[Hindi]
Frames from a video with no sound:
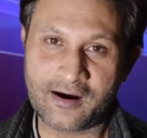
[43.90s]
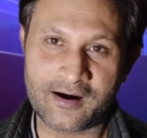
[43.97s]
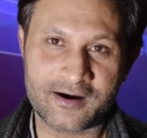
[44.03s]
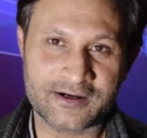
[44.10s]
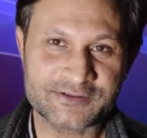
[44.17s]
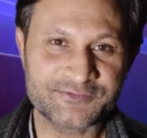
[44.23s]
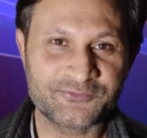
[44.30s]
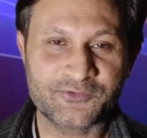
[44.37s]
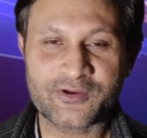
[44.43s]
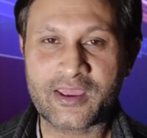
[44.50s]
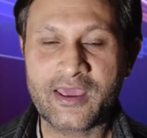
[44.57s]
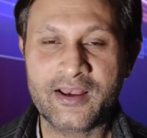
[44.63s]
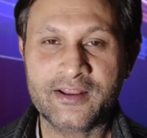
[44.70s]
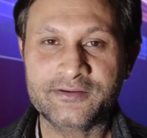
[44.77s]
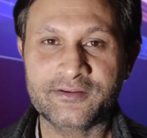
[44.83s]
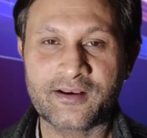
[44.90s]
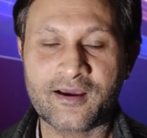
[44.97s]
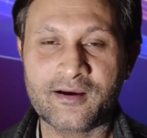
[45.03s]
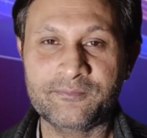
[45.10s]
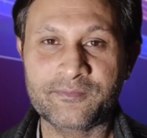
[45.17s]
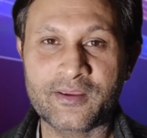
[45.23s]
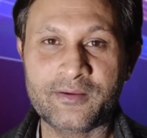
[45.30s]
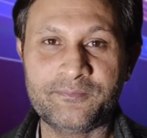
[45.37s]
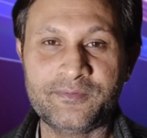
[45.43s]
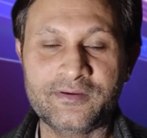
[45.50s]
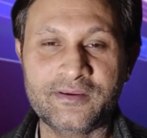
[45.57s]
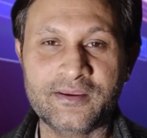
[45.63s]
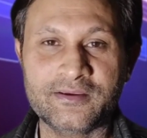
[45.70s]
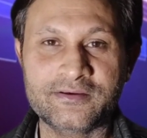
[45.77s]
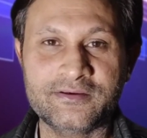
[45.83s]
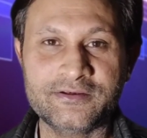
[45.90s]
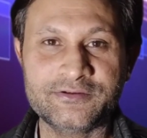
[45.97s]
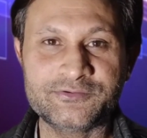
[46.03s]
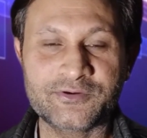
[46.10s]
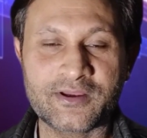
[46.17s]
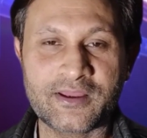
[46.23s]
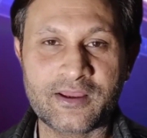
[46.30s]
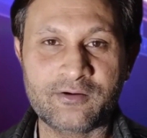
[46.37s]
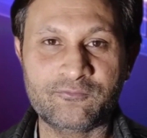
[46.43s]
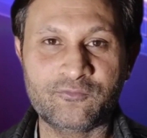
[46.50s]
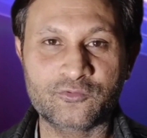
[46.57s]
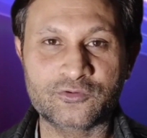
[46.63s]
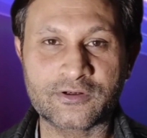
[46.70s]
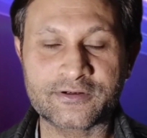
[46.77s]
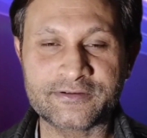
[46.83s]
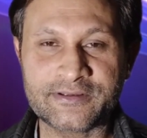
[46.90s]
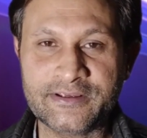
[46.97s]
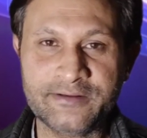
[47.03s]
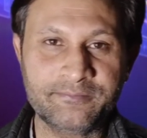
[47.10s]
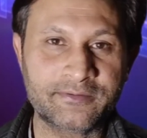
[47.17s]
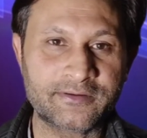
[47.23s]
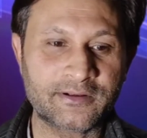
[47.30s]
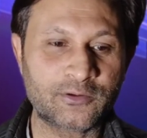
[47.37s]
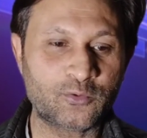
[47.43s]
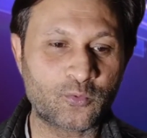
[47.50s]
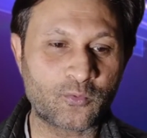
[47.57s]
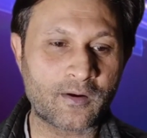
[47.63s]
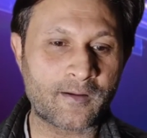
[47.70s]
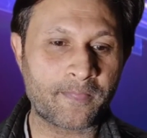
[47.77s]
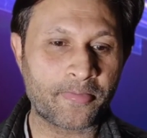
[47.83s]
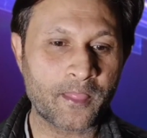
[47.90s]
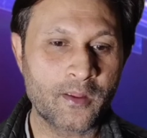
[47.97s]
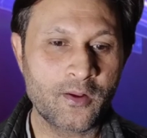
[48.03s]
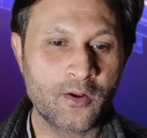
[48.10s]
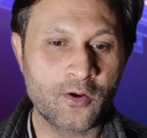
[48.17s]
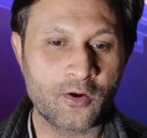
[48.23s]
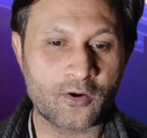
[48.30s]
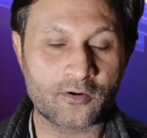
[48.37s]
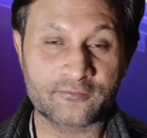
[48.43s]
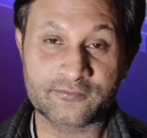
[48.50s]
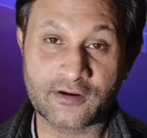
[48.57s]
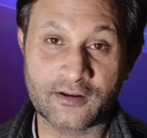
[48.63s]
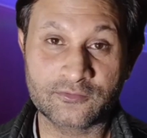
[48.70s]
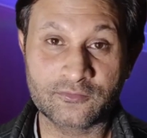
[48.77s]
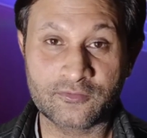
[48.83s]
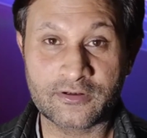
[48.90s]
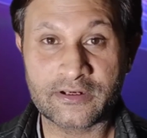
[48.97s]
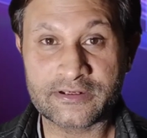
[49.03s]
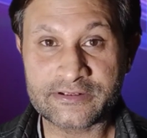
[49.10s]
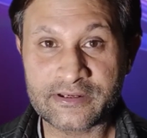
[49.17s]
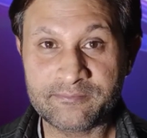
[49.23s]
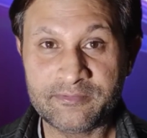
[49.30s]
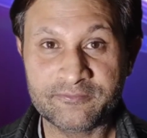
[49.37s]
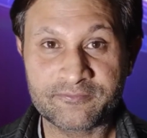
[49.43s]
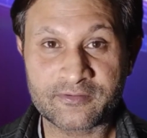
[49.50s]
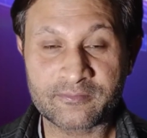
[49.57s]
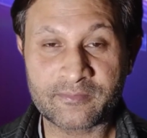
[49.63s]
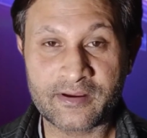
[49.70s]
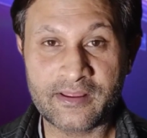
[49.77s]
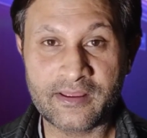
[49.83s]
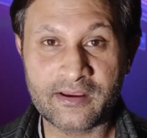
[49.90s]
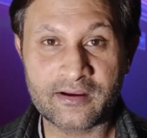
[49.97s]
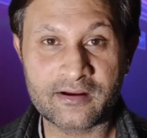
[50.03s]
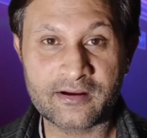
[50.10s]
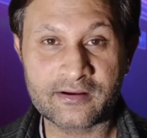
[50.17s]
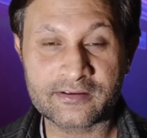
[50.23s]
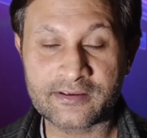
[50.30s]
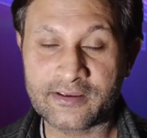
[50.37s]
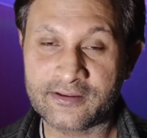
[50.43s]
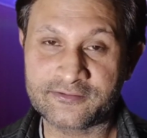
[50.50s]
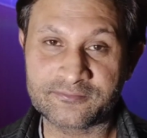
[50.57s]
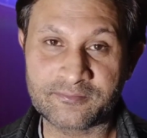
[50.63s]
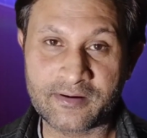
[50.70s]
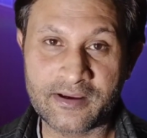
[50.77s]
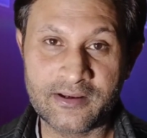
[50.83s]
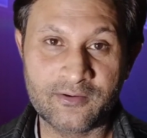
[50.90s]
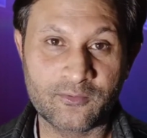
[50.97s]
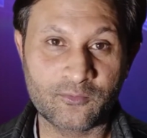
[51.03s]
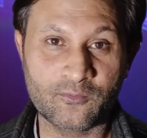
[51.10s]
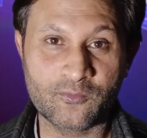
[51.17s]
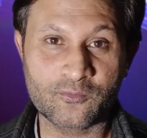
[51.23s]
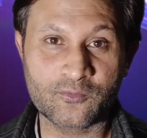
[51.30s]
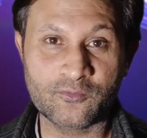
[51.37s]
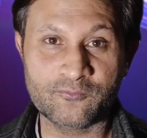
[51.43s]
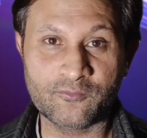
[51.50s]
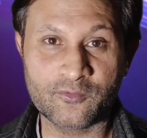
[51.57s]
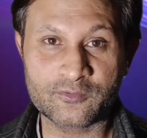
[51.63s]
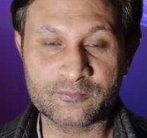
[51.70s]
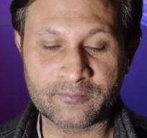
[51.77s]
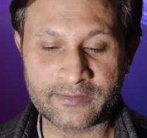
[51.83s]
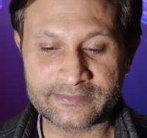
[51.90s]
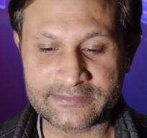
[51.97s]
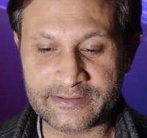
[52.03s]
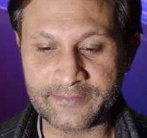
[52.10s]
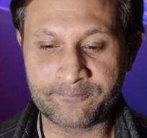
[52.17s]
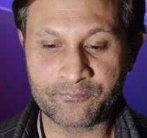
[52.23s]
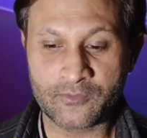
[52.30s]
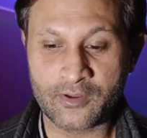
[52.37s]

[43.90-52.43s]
आज वो कह रहे हैं जनाब के पी के की जो है वो तकदीर बदल दूंगा और साथ उन्होंने ये भी फरमाया कि आजमाए लोगों को वोट मत दें